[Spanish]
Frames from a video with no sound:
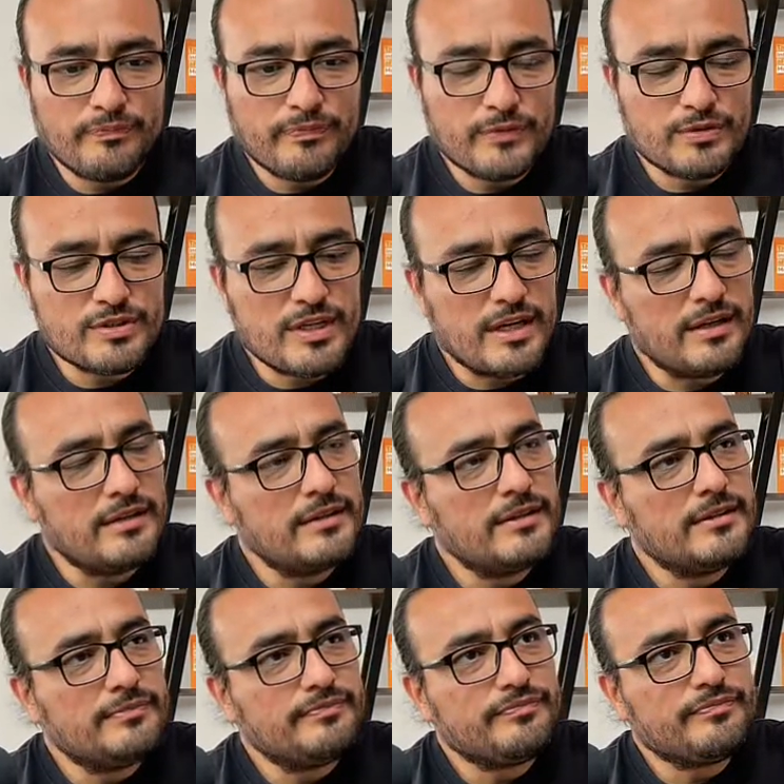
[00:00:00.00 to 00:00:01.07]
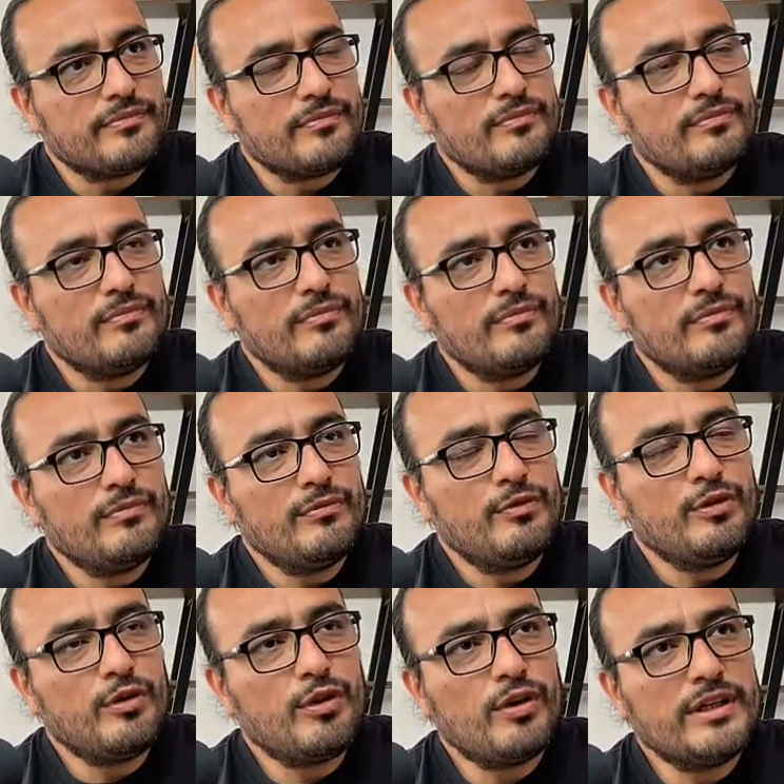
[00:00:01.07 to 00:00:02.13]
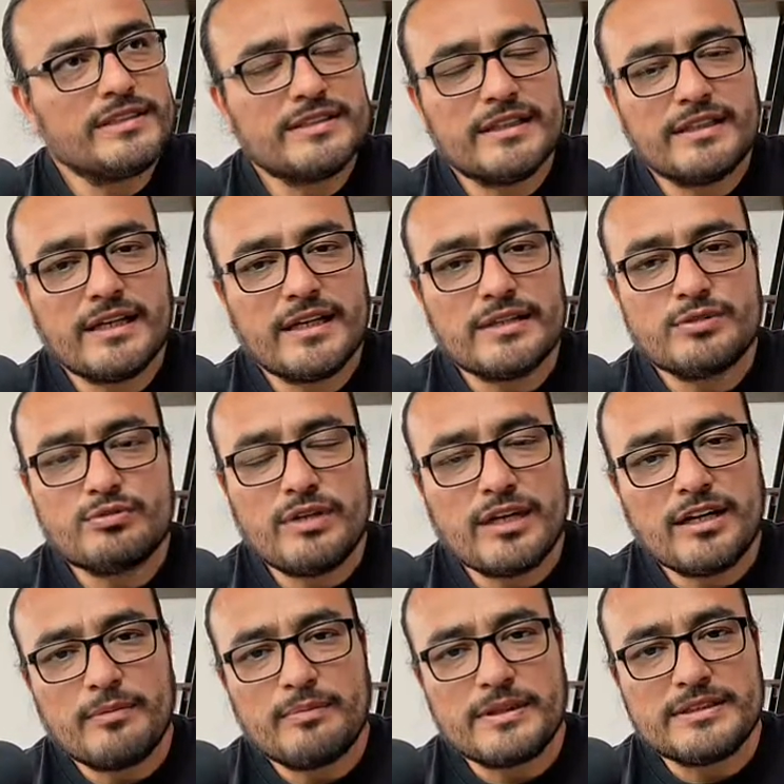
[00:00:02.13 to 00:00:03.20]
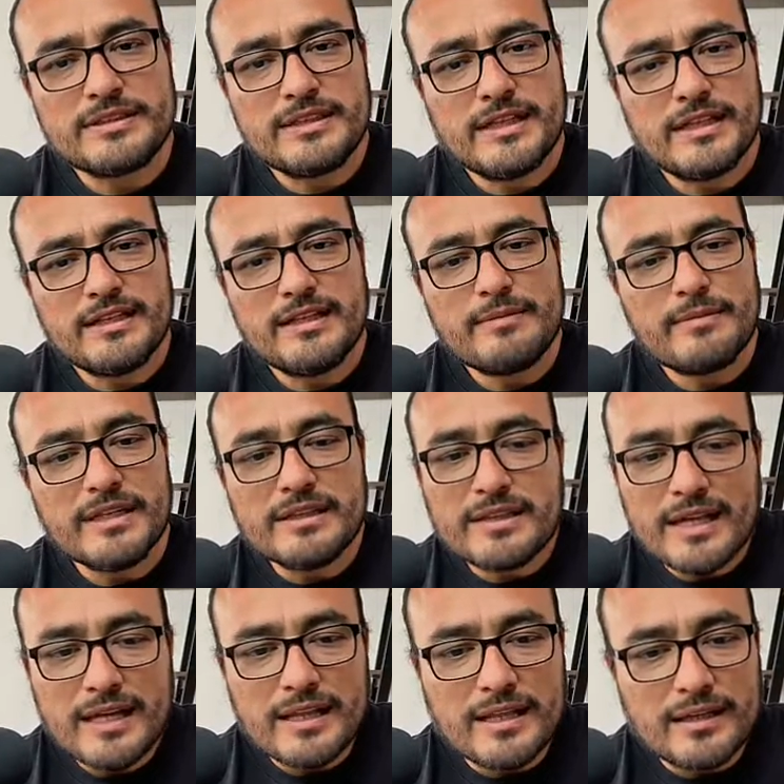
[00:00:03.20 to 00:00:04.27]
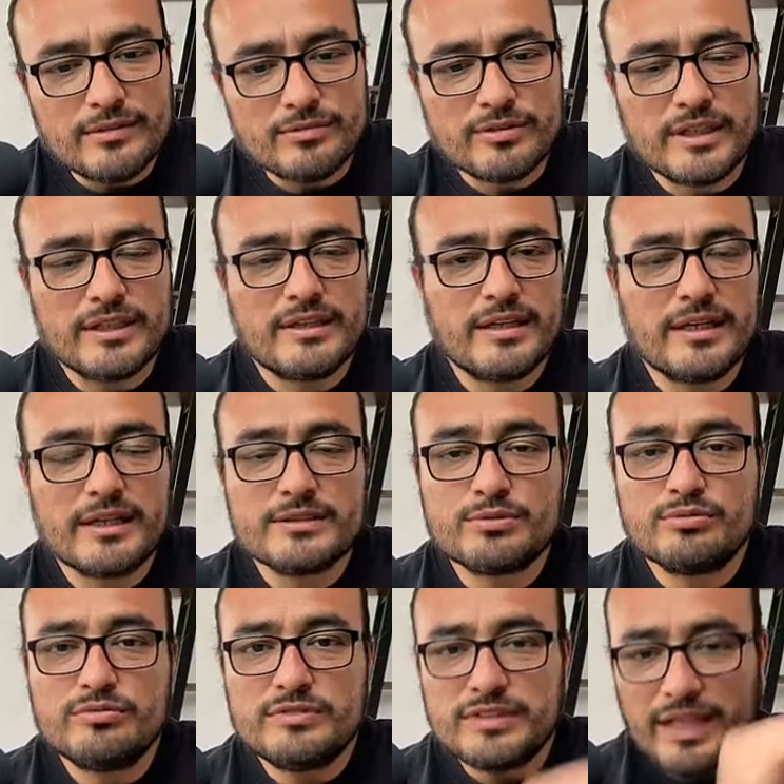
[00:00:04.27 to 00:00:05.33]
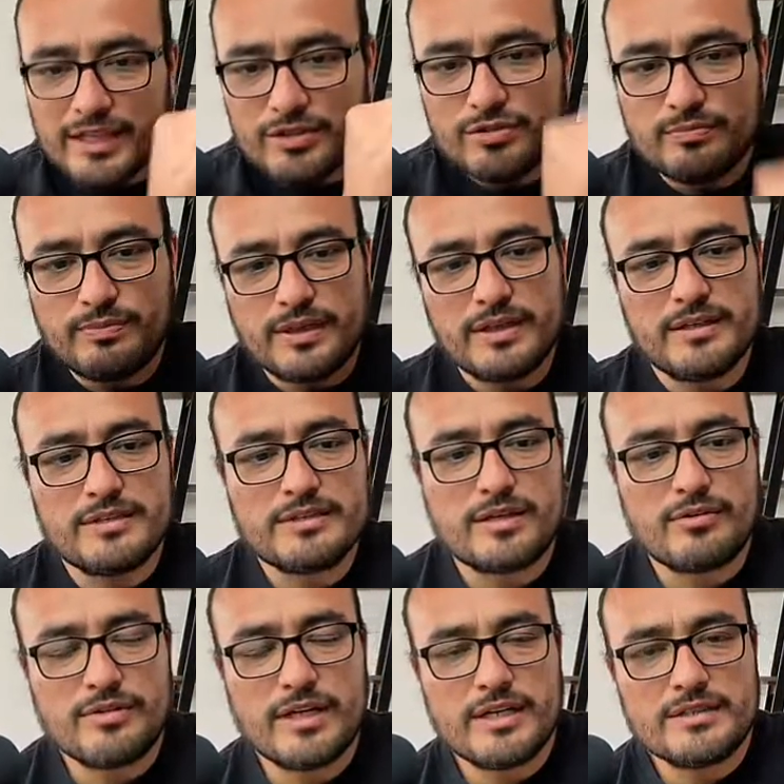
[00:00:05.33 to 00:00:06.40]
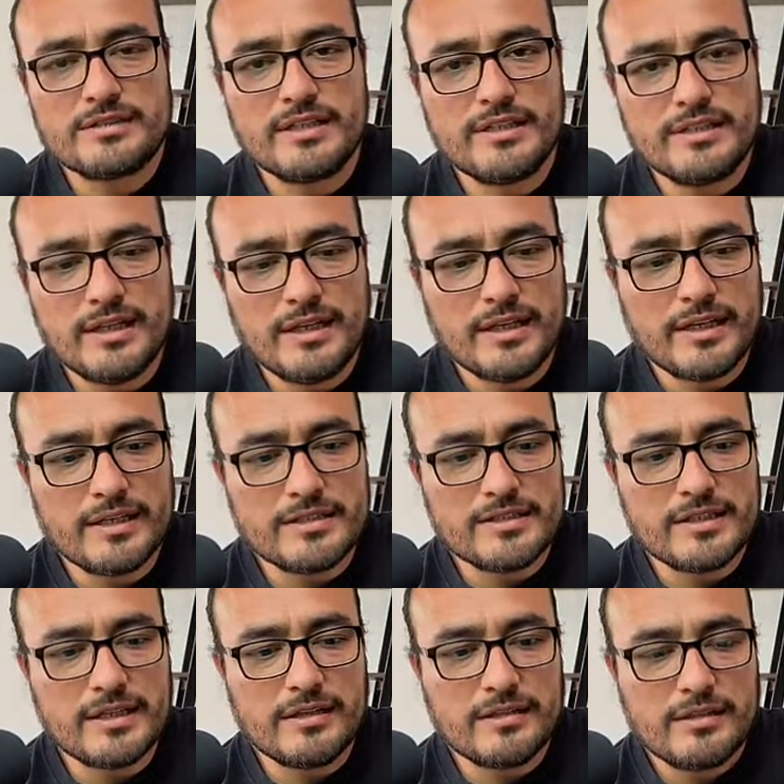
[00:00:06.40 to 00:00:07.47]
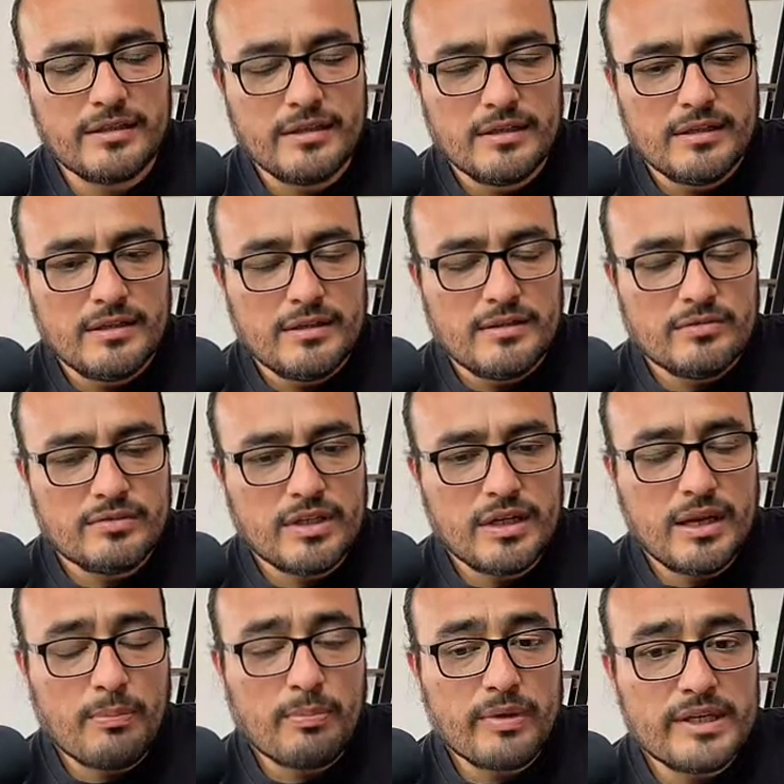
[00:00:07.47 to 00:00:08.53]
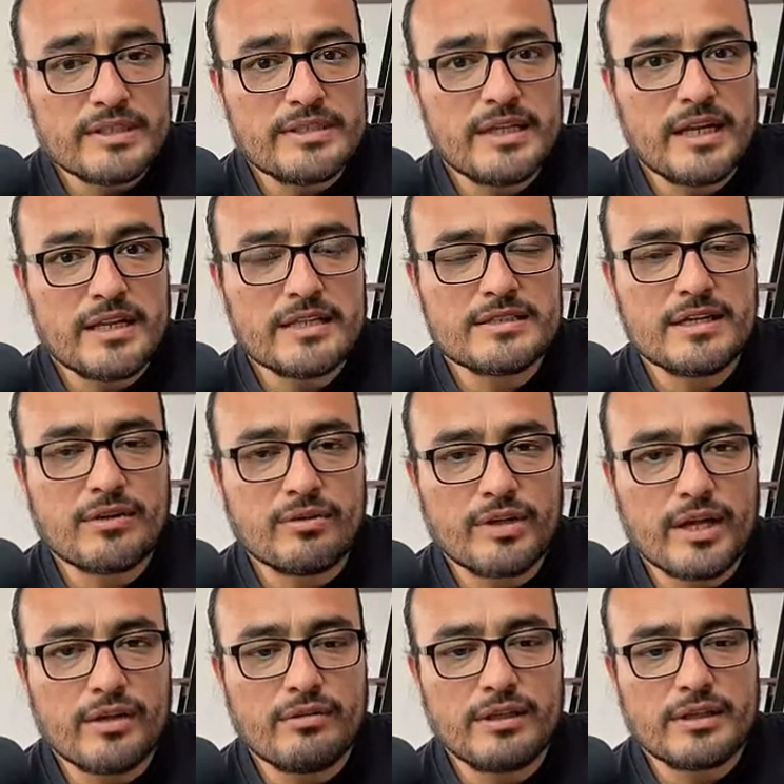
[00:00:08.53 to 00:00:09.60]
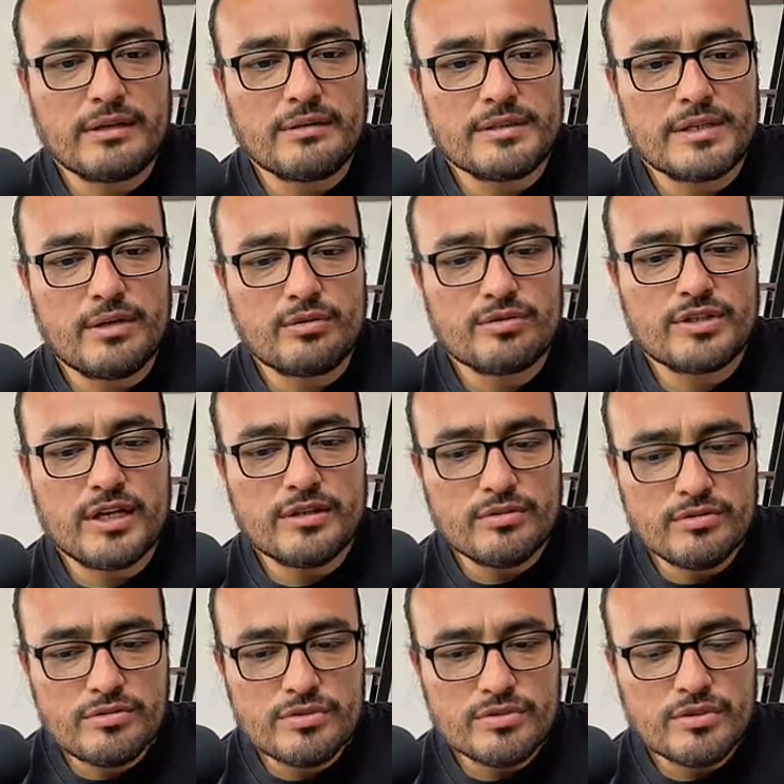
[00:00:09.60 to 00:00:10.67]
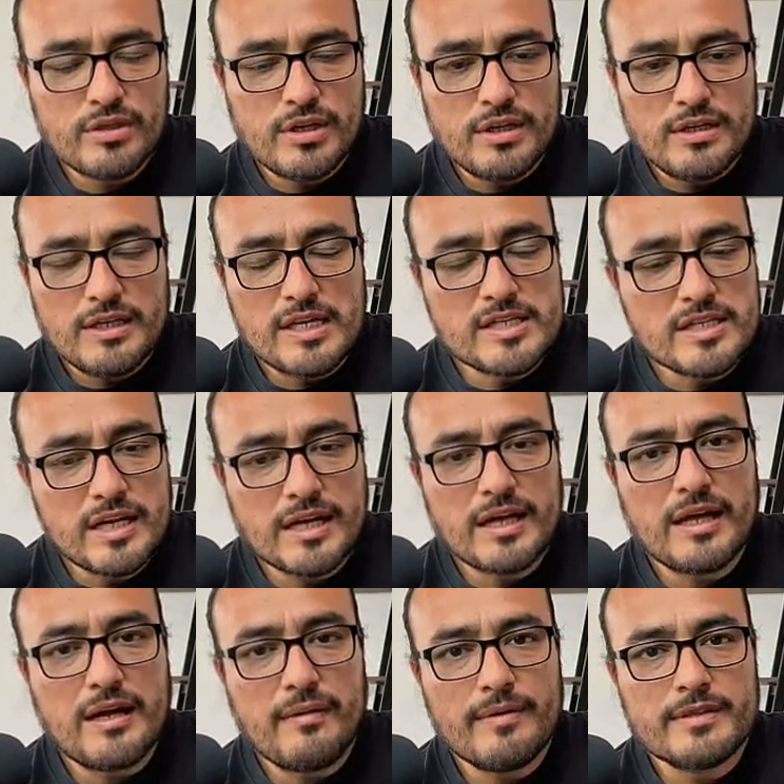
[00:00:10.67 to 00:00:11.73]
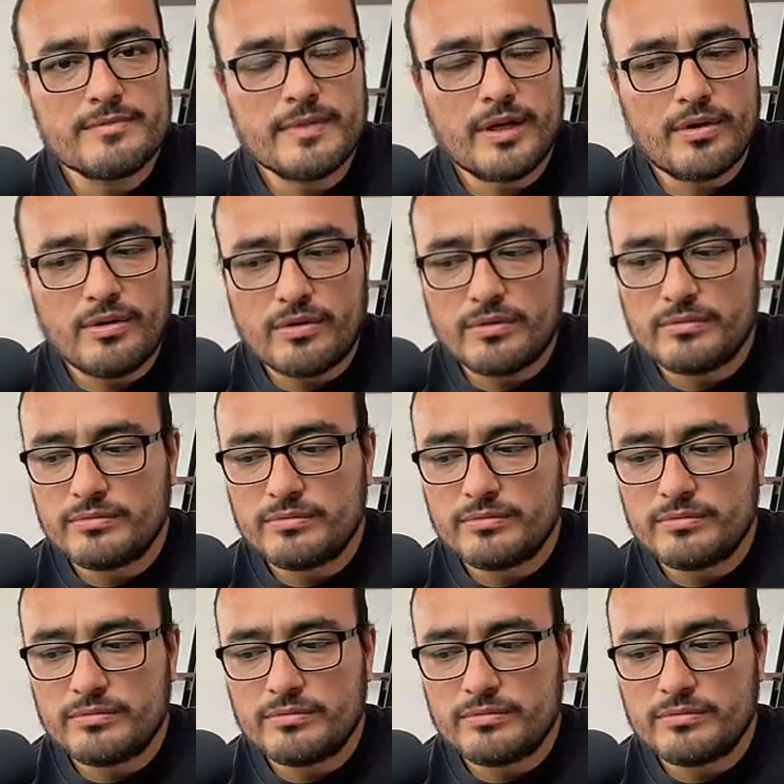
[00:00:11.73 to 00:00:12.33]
O sea, no es que tengas una capacidad limitada o que tengas un techo para desarrollar esta inteligencia. O sea, la puedes ir desarrollando a través de los años y ser cada vez mejor.